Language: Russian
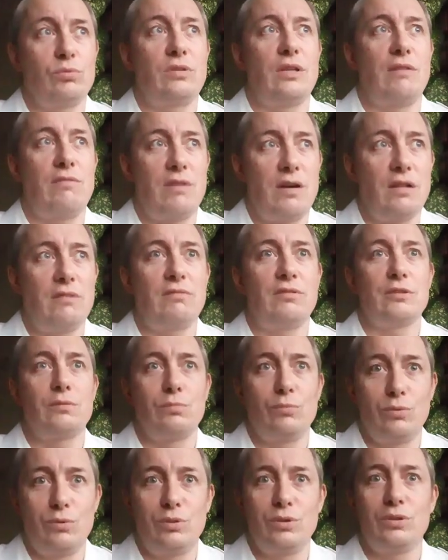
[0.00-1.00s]
давал
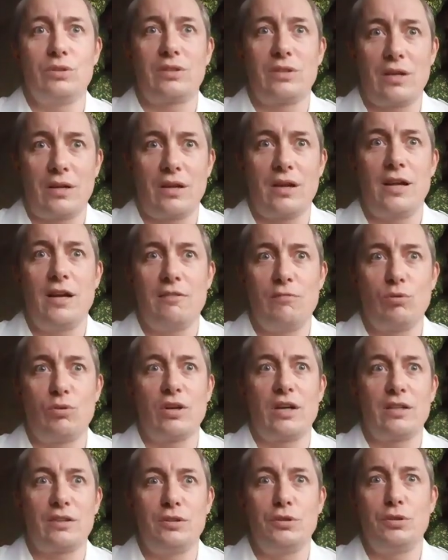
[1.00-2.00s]
возможность Кокляеву
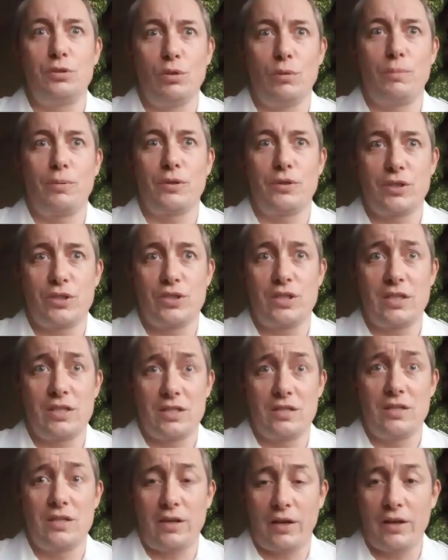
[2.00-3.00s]
как-то еще
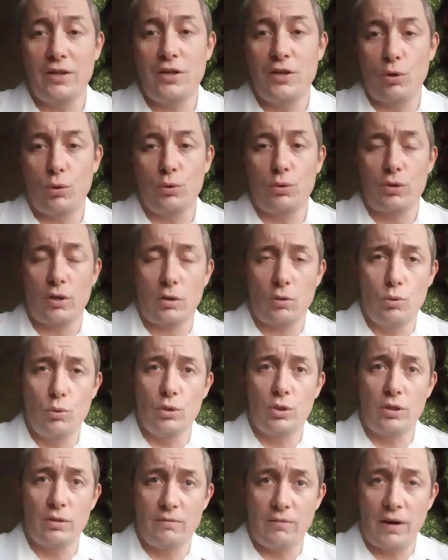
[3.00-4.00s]
продержаться на ринге хоть
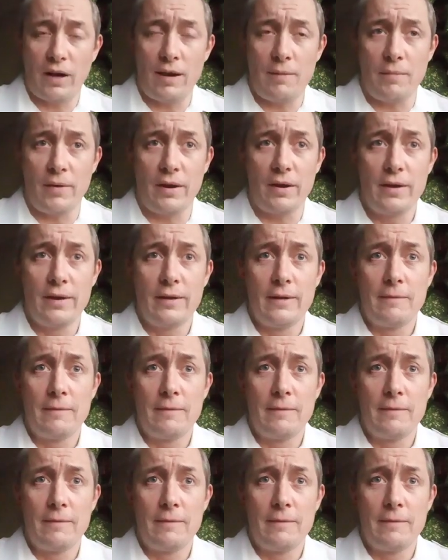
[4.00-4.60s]
какое-то время.